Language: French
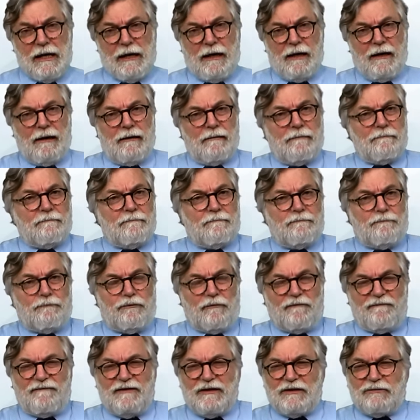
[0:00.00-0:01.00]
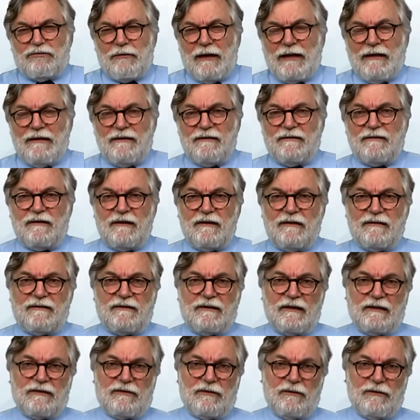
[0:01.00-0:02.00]
Et pour visualiser
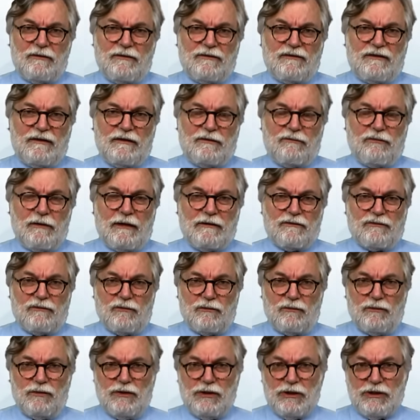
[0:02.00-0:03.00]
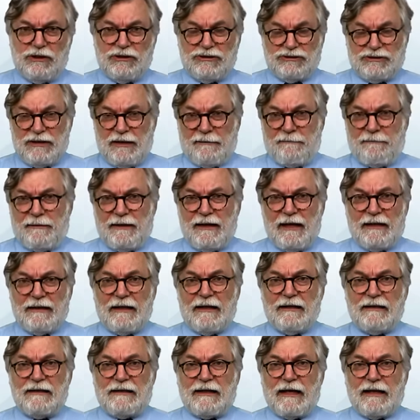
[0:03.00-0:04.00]
cette euh, situation, j'ai repris un
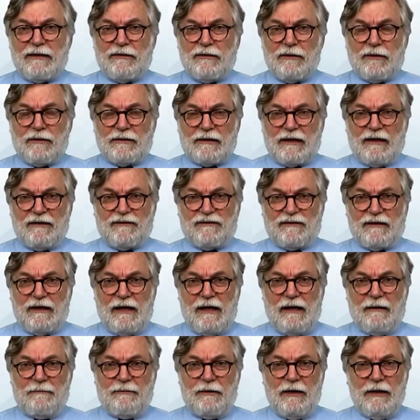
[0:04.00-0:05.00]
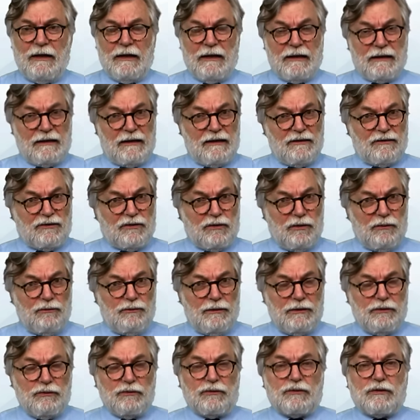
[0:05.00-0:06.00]
indicateur très simple qui est
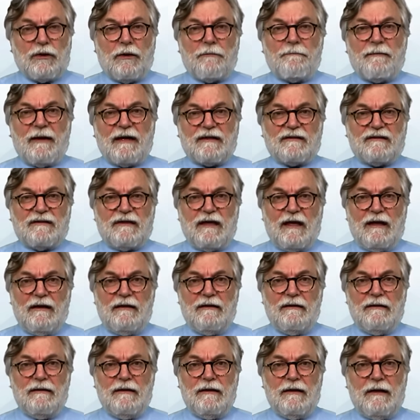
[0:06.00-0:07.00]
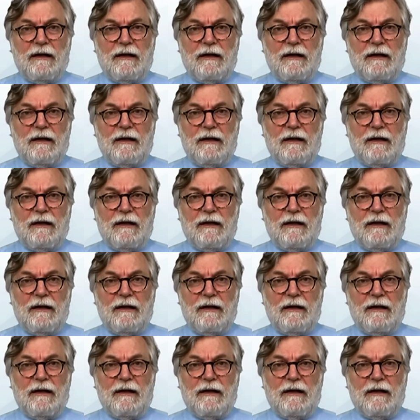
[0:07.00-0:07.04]
celui du temps partiel.